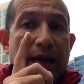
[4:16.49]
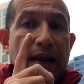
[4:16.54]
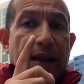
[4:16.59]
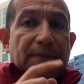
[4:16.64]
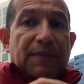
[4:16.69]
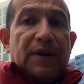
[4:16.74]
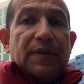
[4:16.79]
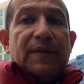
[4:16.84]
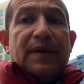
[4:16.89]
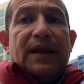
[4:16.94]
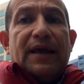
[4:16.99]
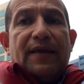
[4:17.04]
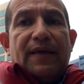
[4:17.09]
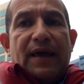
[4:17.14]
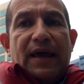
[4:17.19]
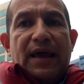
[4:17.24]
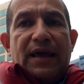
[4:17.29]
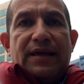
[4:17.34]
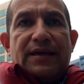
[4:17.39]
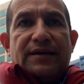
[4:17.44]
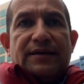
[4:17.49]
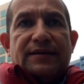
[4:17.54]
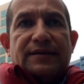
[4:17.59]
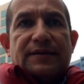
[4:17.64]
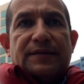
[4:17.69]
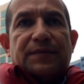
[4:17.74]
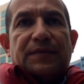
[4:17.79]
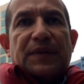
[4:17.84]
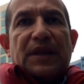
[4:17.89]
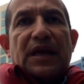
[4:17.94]
La primera de
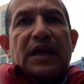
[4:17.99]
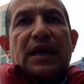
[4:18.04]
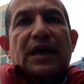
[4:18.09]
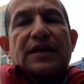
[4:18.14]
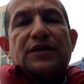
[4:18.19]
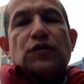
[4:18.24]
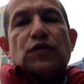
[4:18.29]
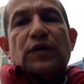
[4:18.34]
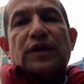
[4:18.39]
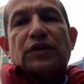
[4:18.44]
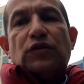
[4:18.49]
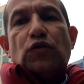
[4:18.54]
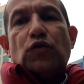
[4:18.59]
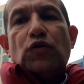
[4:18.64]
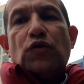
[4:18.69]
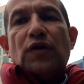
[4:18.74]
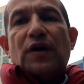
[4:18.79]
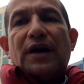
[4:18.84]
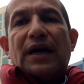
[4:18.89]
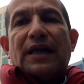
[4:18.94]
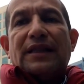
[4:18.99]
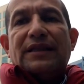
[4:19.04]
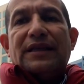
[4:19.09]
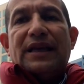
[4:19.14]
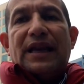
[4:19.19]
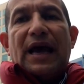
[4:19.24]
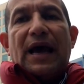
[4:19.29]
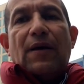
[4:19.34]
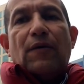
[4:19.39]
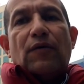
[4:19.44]
ellas es un estudio
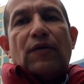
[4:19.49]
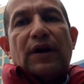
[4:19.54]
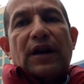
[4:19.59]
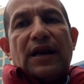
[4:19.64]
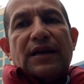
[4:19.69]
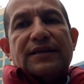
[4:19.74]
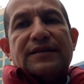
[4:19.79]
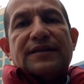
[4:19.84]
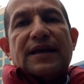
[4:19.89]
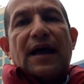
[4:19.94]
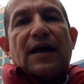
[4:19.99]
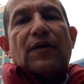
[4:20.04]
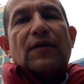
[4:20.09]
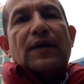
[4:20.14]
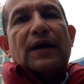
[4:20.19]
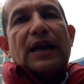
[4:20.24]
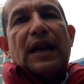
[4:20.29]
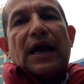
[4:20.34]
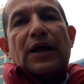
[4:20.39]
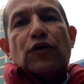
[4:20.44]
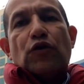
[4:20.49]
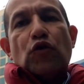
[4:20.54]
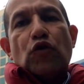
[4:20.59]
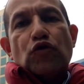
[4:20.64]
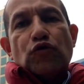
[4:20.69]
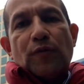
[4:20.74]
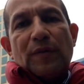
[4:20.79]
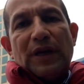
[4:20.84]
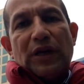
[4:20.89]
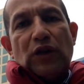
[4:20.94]
escandinavo realizado en el año
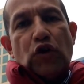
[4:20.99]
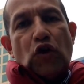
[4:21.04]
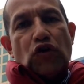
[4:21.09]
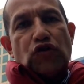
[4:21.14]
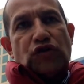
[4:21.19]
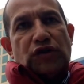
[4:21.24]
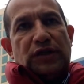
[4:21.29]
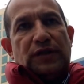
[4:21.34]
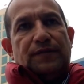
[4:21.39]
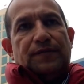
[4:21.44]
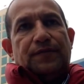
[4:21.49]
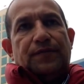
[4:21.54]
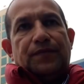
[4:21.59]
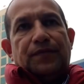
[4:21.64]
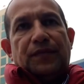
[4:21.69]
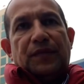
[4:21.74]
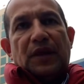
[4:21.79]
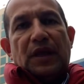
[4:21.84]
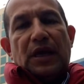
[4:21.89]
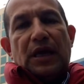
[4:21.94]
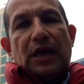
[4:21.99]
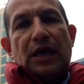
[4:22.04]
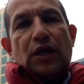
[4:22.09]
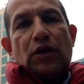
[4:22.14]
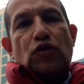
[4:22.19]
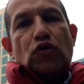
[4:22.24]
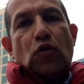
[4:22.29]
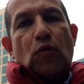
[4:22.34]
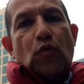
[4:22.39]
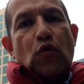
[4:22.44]
2012.
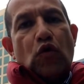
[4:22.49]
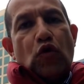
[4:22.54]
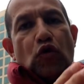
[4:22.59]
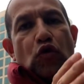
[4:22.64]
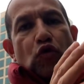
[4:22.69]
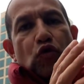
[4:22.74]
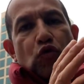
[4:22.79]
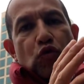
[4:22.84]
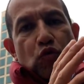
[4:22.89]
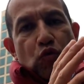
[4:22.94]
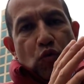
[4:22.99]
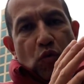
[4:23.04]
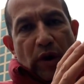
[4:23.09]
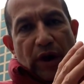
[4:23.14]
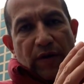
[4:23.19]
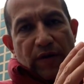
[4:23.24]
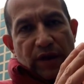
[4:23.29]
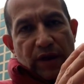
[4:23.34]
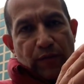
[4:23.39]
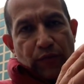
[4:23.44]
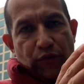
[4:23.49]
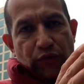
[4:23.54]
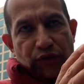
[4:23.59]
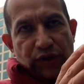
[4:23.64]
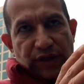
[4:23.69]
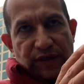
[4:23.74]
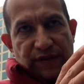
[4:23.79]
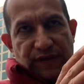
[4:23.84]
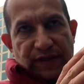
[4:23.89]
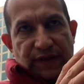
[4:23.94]
Tomó nueve
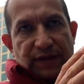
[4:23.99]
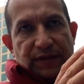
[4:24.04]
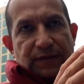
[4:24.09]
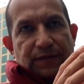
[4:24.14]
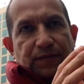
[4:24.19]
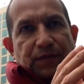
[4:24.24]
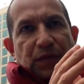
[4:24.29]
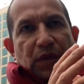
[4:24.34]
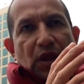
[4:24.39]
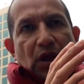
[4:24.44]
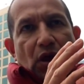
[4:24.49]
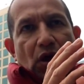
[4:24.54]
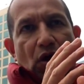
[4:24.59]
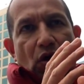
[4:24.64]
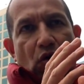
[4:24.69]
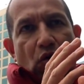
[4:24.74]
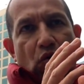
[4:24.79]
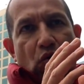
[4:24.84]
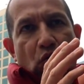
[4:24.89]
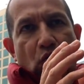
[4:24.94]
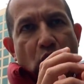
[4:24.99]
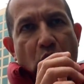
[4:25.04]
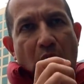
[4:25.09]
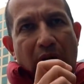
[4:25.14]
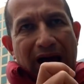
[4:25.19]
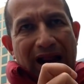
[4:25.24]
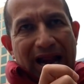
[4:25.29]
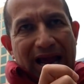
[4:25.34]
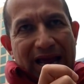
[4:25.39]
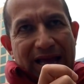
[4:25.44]
deportistas,
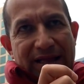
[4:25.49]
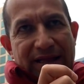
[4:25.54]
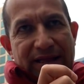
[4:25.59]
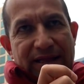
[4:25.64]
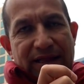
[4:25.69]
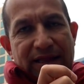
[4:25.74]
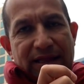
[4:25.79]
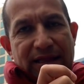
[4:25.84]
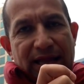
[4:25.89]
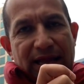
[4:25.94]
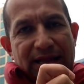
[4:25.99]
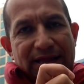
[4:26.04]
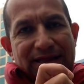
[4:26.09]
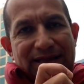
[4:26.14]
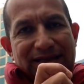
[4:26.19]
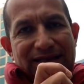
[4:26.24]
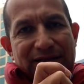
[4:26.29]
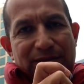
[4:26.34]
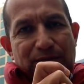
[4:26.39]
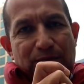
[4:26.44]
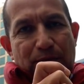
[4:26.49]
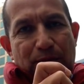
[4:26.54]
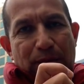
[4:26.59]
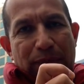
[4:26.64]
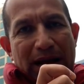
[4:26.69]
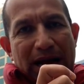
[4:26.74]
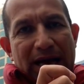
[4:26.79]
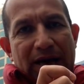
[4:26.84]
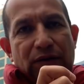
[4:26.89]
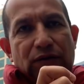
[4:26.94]
40
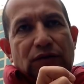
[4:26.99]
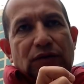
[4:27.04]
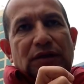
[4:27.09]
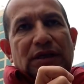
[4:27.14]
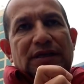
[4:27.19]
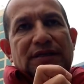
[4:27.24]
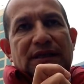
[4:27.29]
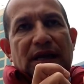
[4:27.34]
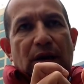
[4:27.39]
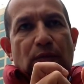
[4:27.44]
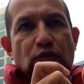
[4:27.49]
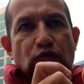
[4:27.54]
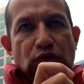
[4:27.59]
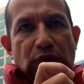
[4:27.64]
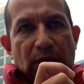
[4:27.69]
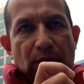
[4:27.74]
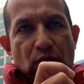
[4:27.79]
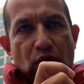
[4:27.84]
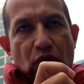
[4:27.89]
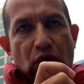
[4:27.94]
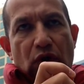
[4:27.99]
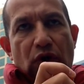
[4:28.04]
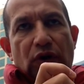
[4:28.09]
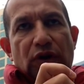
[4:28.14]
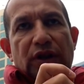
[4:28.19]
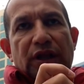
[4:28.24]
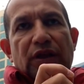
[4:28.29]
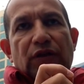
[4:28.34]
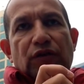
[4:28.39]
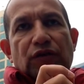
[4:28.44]
disparos de salbutamol
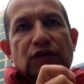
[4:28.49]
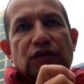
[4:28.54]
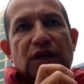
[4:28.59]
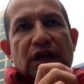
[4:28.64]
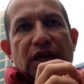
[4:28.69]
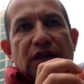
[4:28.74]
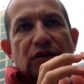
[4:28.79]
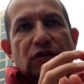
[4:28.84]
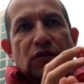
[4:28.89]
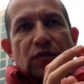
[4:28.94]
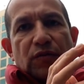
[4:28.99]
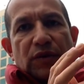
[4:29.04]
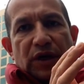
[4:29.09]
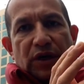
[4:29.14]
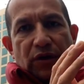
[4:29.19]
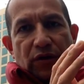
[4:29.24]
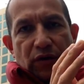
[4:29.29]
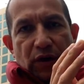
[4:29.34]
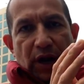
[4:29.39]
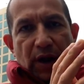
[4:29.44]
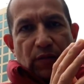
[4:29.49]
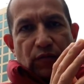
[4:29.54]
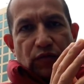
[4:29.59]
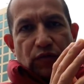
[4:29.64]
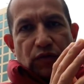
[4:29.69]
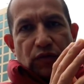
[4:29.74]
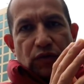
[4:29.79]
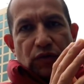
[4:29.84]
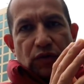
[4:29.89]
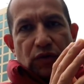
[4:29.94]
de 200
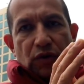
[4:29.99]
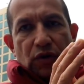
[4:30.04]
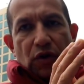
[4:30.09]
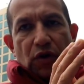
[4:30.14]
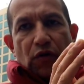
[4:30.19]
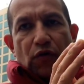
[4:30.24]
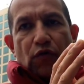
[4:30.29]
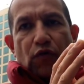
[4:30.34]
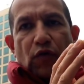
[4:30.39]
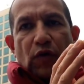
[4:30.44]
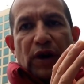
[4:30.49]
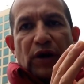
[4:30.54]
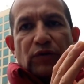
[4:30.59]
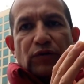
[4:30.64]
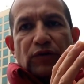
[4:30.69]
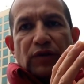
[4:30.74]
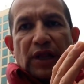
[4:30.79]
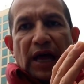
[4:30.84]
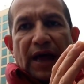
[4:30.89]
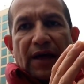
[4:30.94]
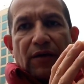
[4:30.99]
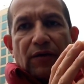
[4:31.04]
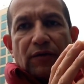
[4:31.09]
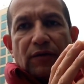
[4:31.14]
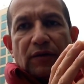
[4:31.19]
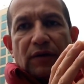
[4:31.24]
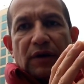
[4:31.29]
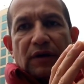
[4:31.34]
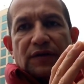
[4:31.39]
microgramos fueron dados